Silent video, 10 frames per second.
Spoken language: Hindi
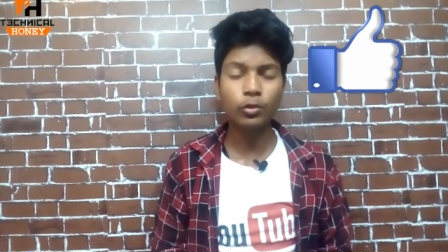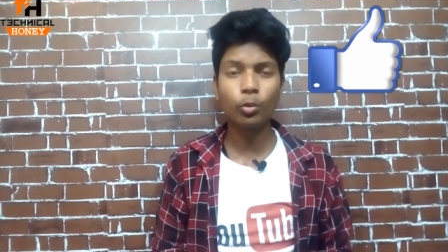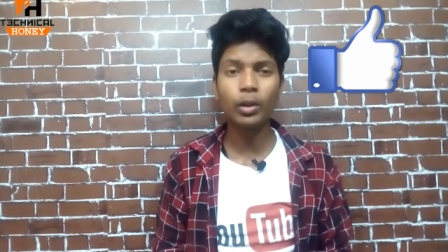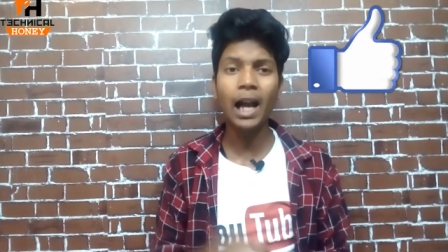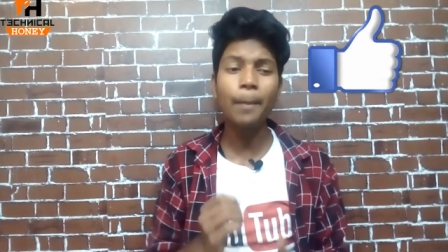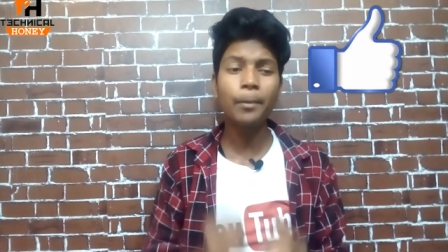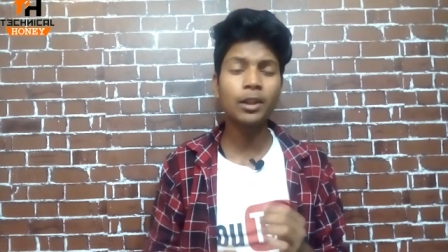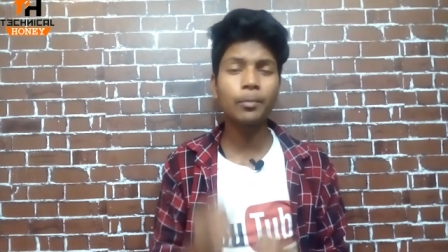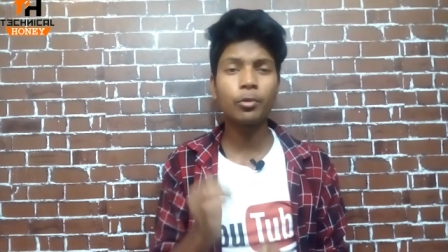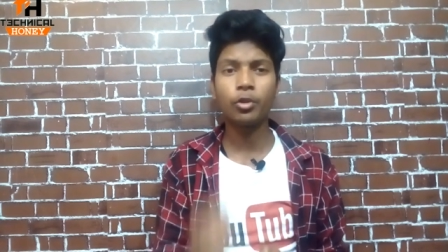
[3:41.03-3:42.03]
तो यहाँ पर
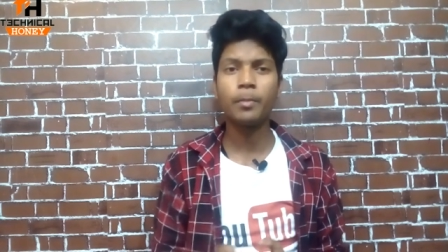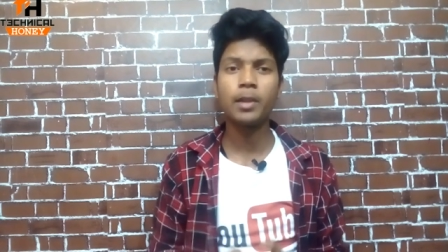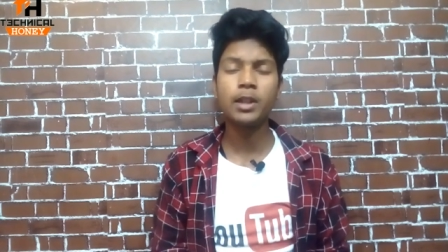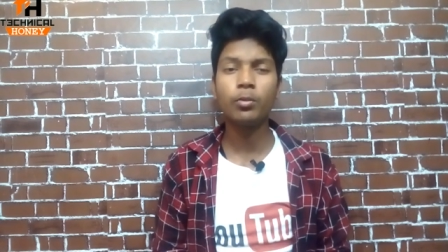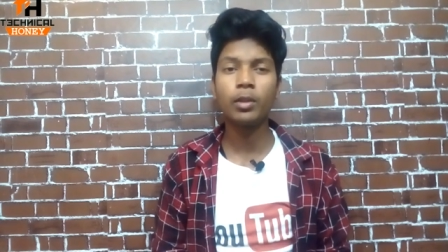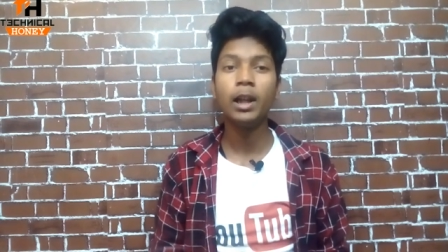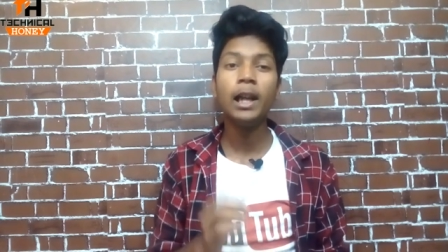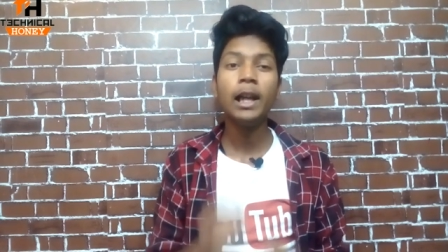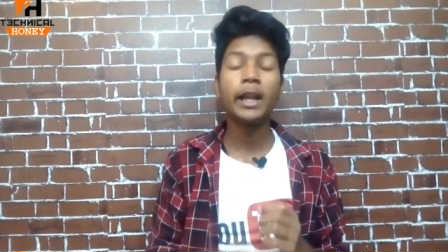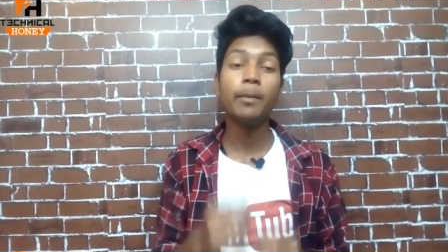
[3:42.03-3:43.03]
तो आप तो समझते होंगे
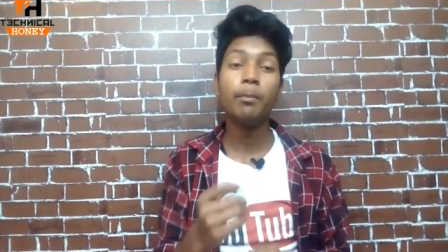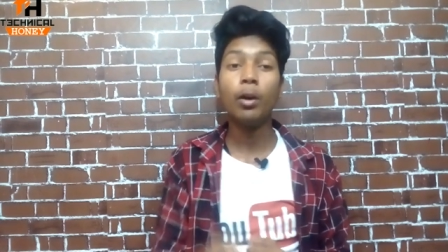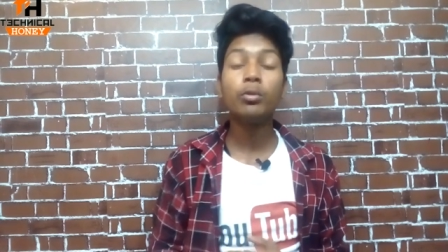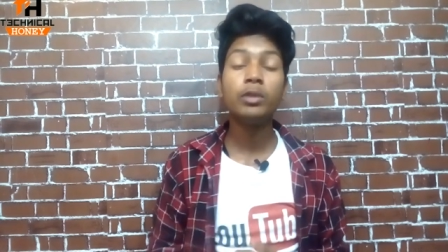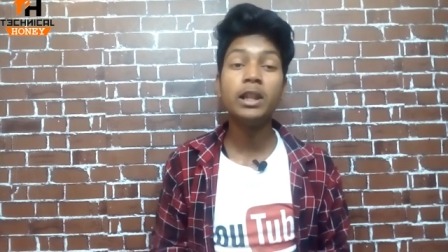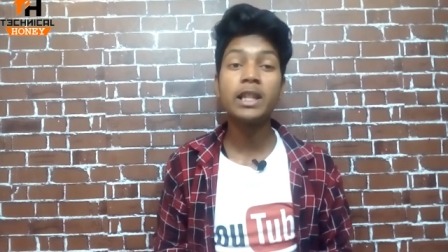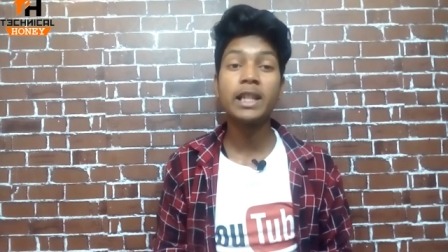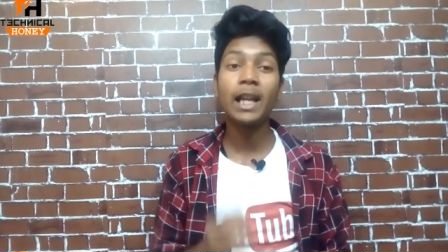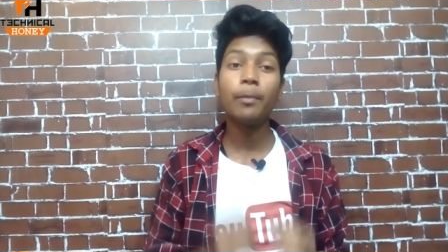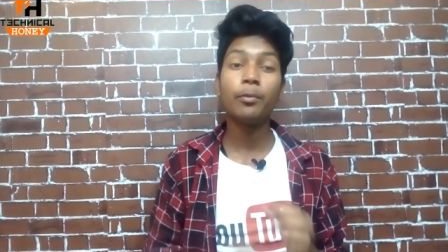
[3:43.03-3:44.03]
कि बहुत दिन
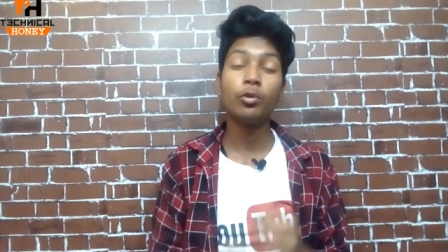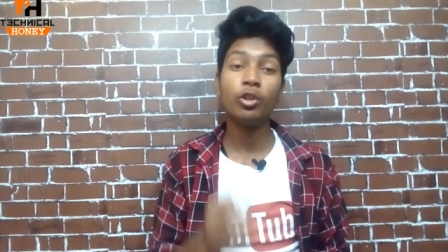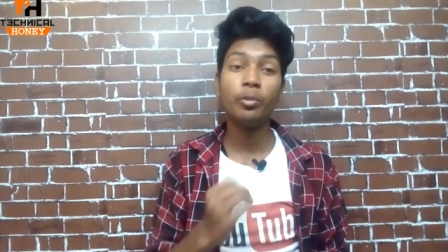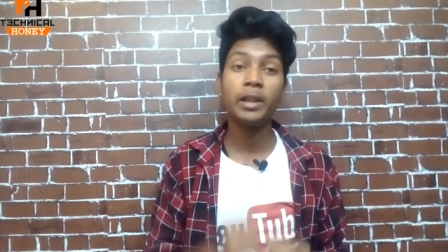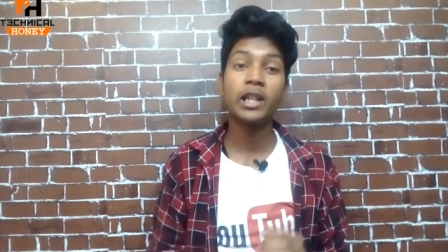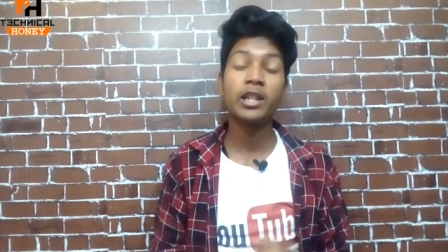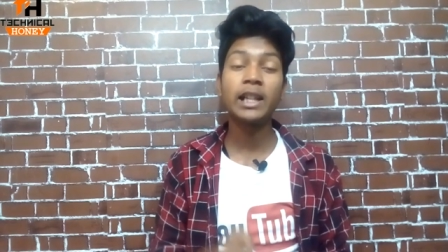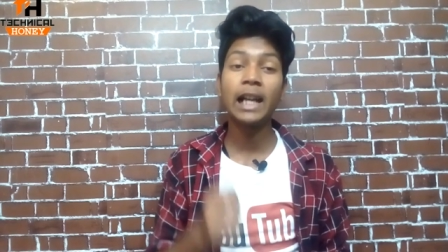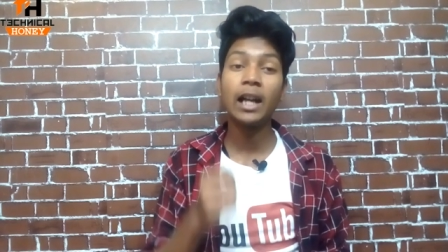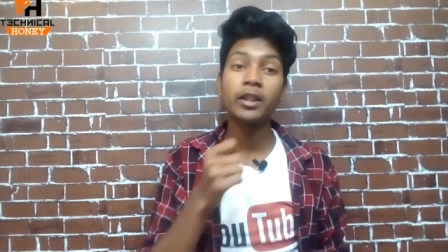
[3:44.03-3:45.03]
से वो
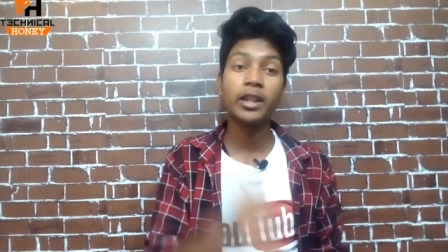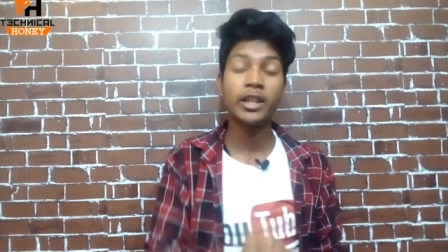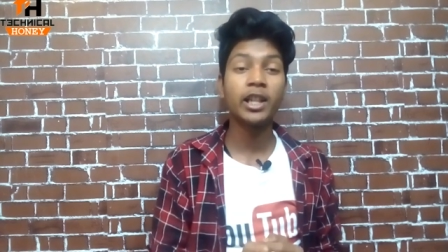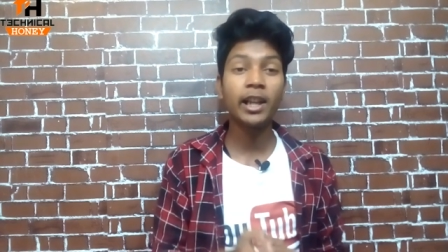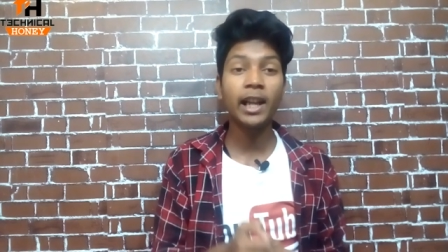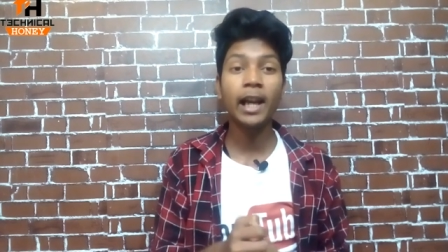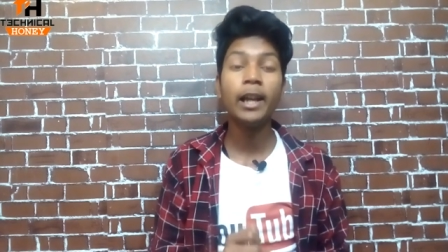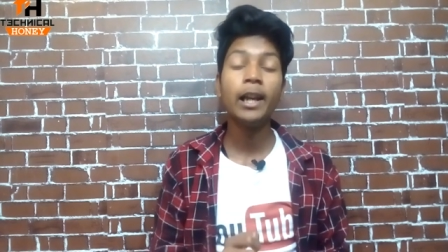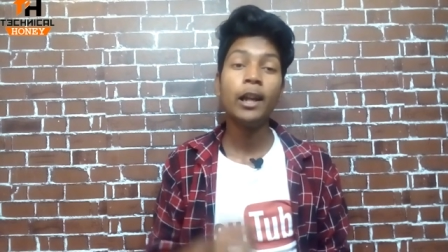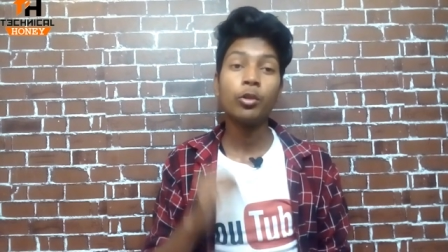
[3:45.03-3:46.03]
नोटिफिकेशन का अंतर चल रहा है
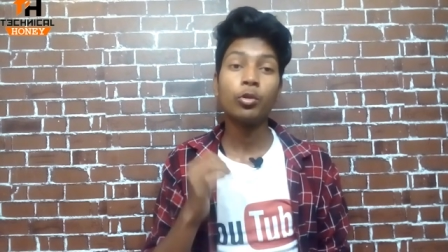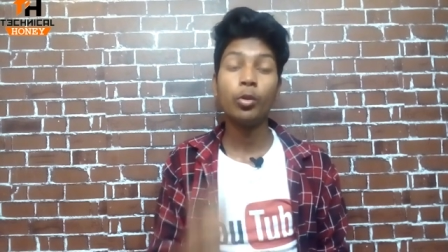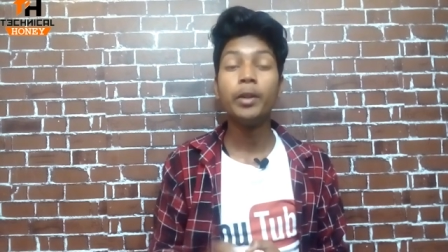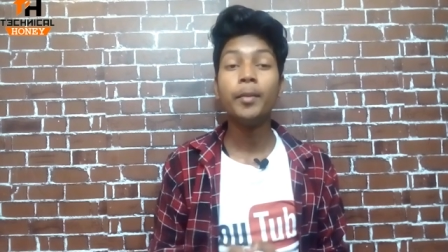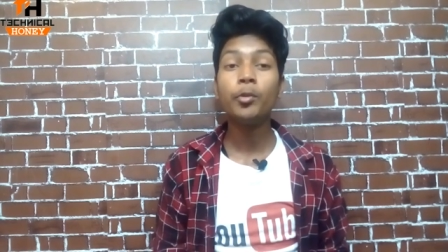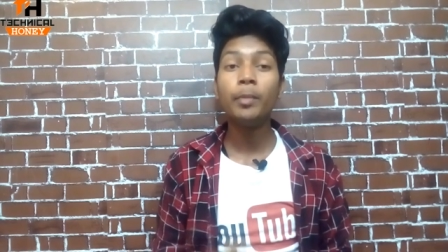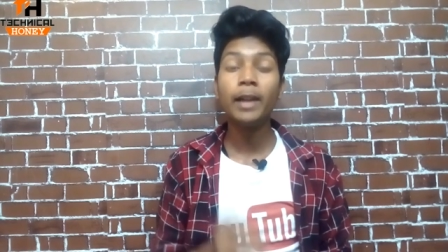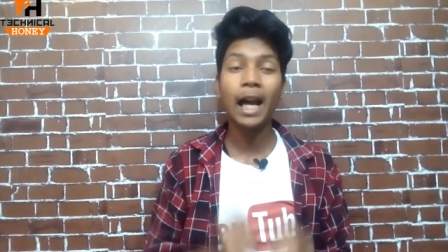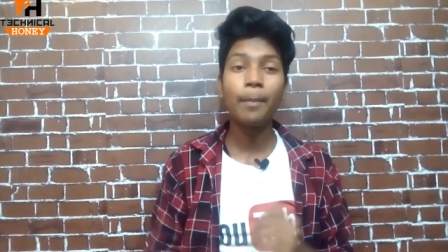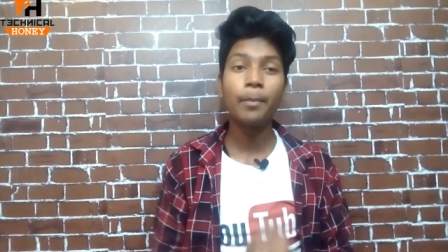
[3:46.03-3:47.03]
तो यूट्यूब
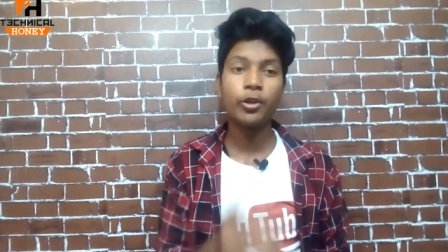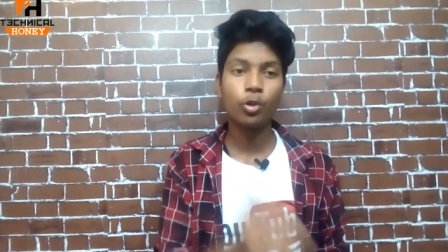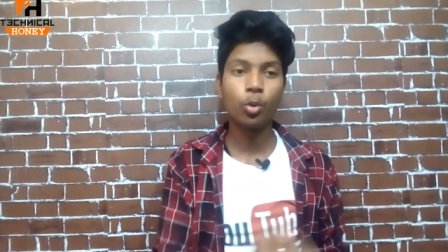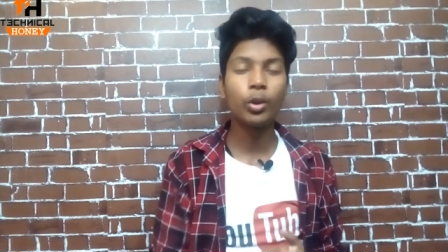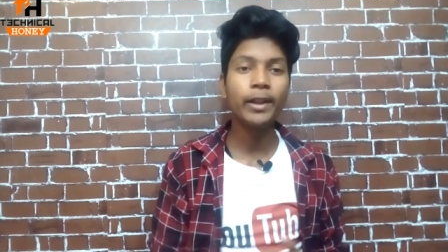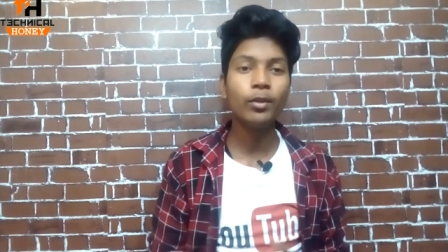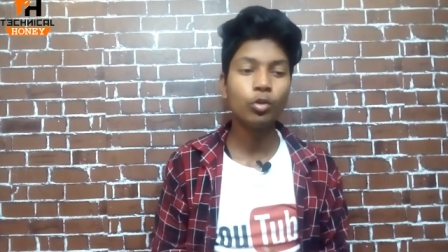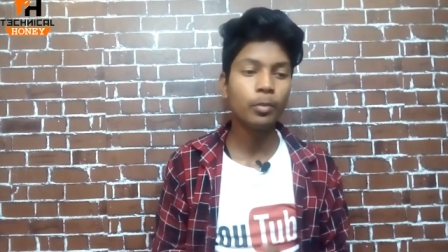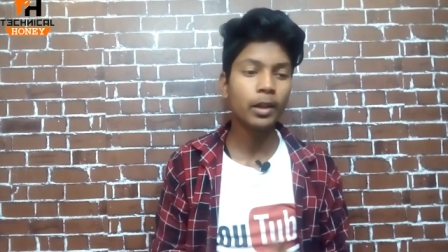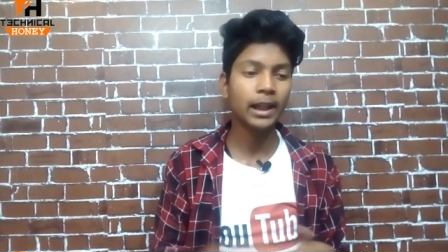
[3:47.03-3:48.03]
यहाँ पर छोटे
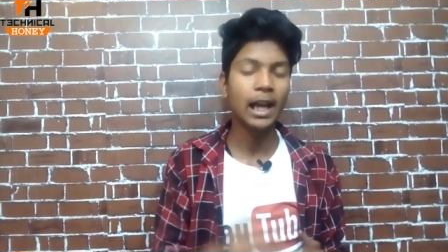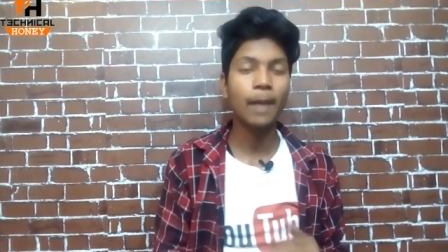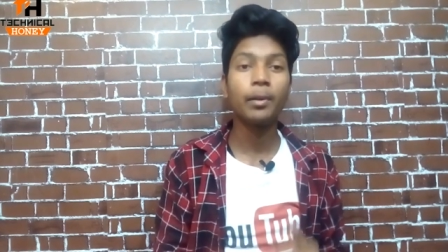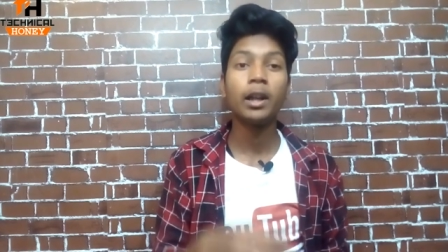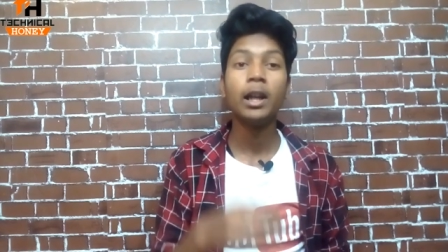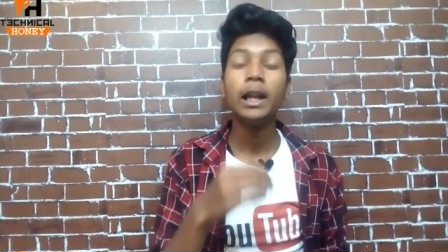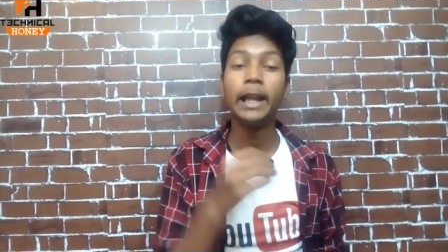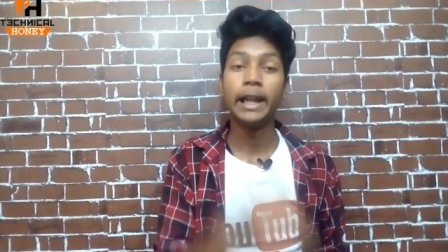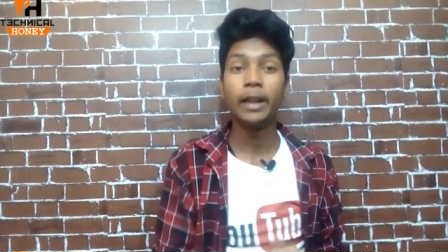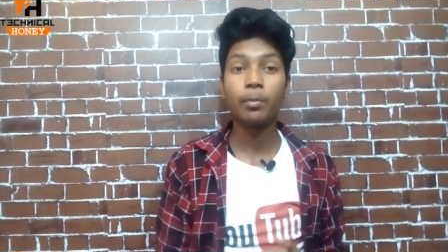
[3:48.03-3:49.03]
यूट्यूबर का यहाँ पर
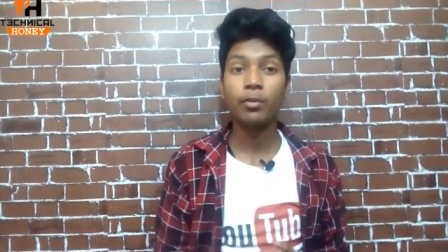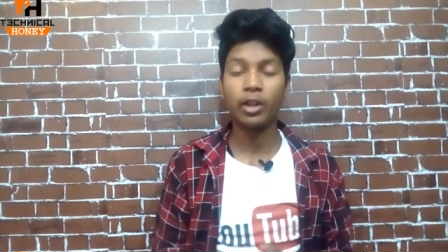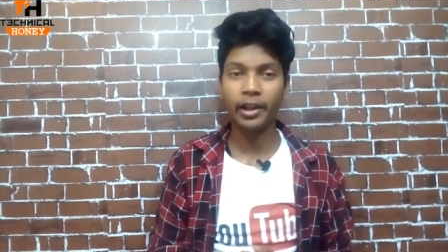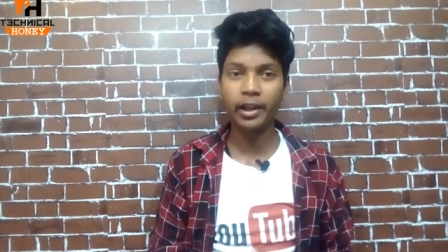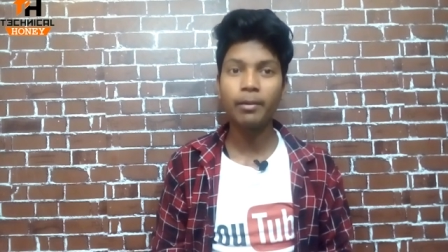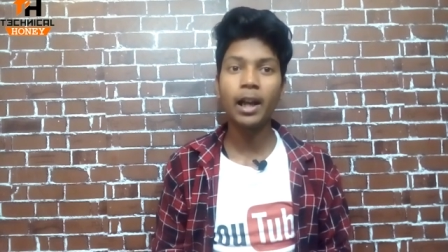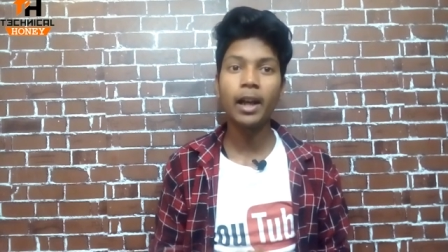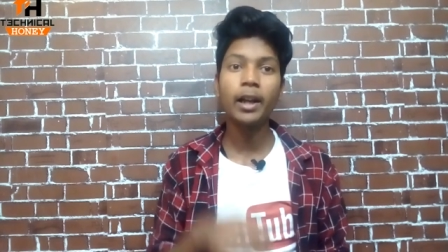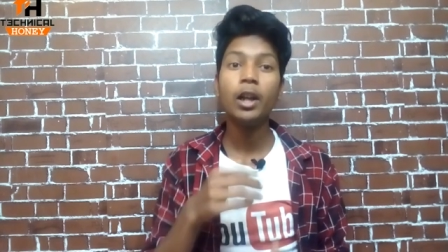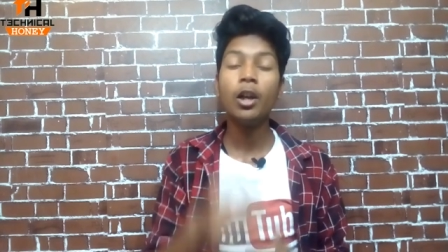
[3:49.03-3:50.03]
हेल्प करने वाला
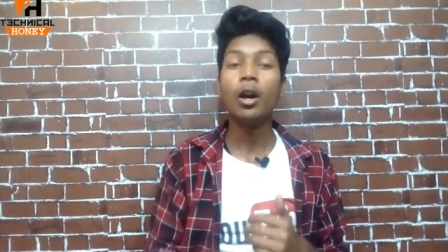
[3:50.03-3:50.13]
है